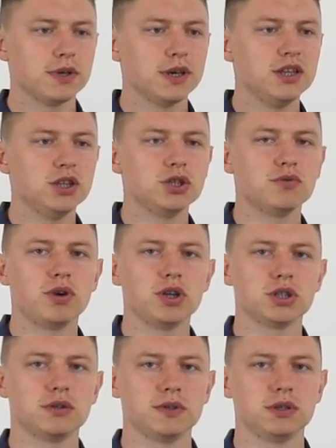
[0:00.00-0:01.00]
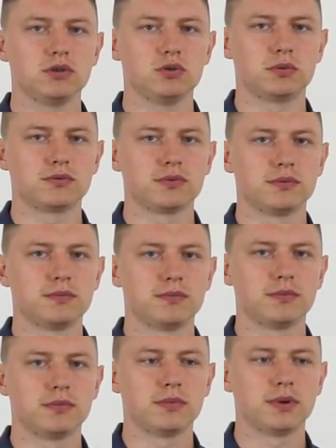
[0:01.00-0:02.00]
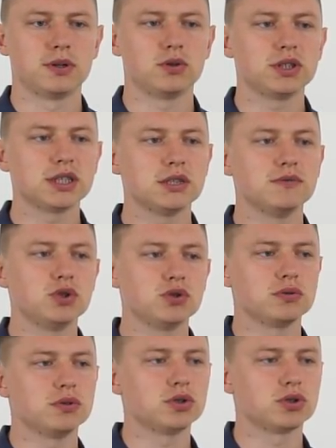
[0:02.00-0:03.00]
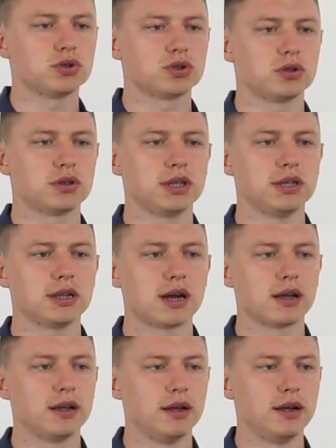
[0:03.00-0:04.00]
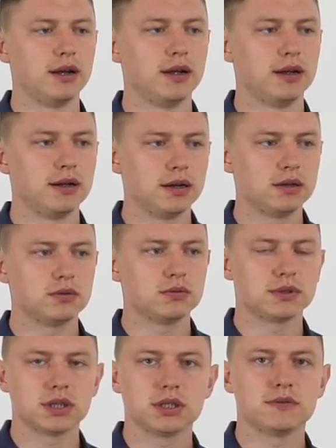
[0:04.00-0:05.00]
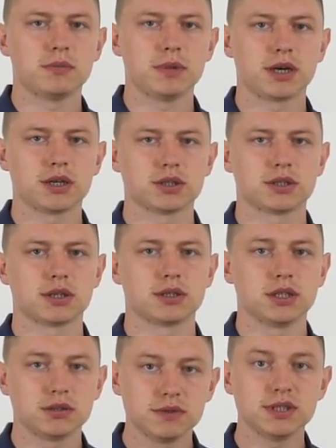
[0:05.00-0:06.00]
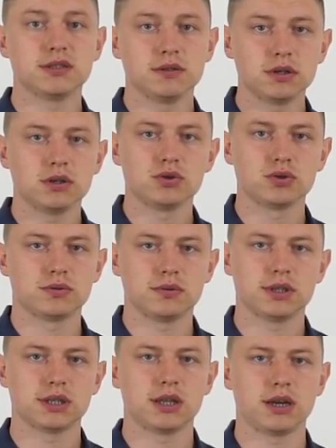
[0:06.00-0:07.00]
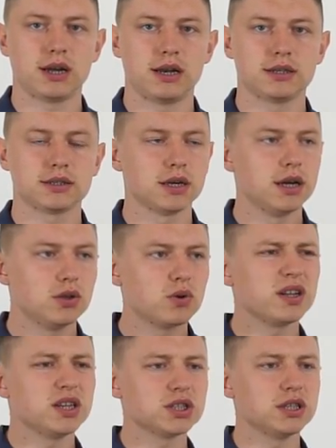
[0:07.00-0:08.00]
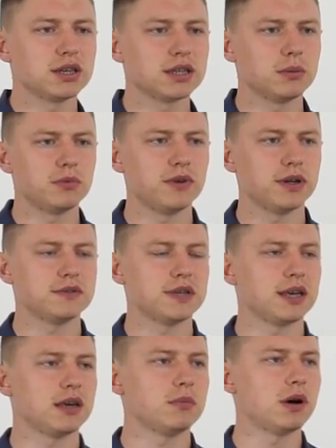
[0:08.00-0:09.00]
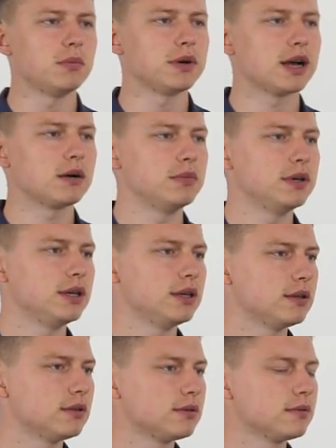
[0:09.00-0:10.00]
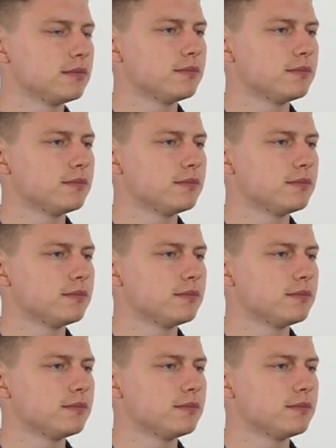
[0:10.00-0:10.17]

и ничего лишнего не надумав. То есть, если вы чувствуете, что что-то не так, ну, значит, вам не кажется. Значит, вы действительно чувствуете, это реальность. Ну, конечно, иногда бывают всякие мамы, как бы, и,